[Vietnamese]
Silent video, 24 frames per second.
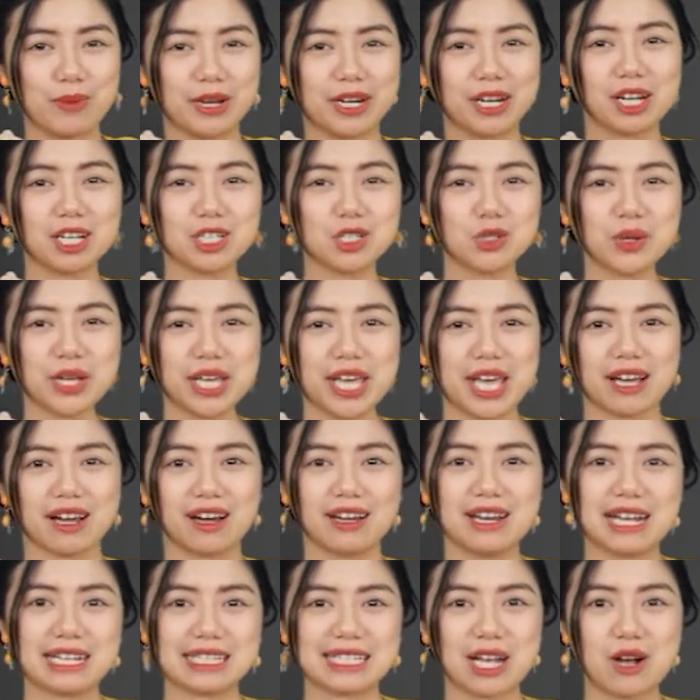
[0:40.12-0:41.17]
mà nó cứ xuất hiện ở
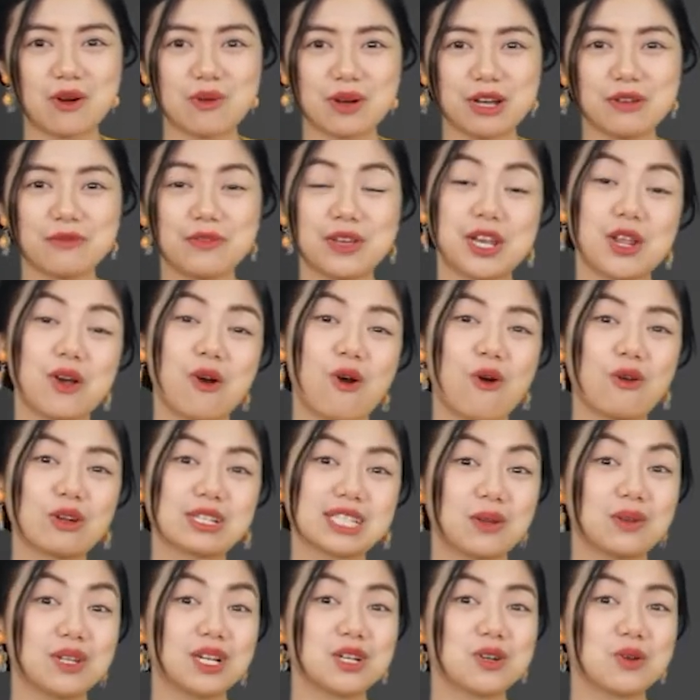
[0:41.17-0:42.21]
đằng sau cái video
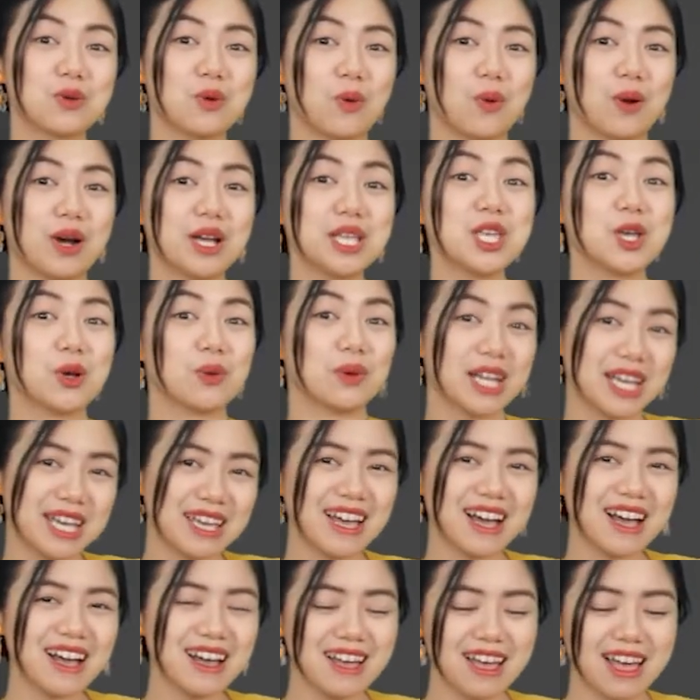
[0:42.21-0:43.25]
sau lưng của Diệu Ly
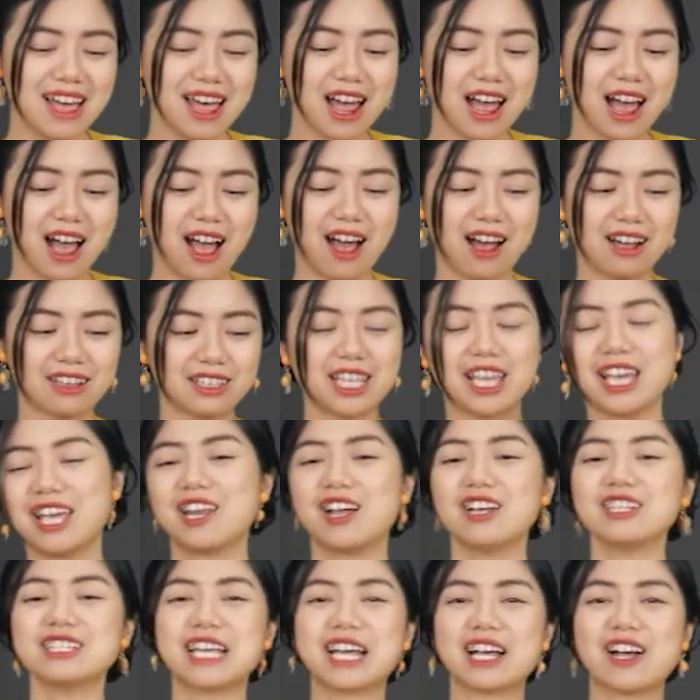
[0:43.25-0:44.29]
á à, thì
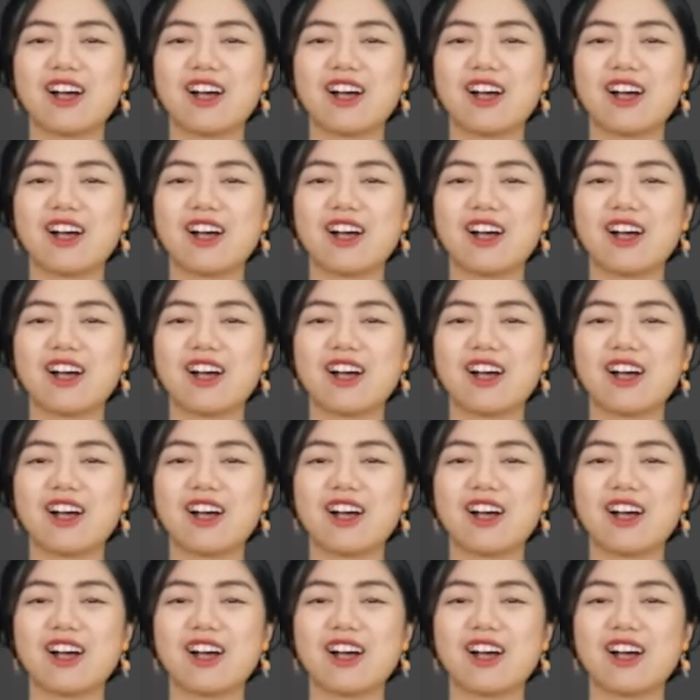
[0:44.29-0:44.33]
nó sẽ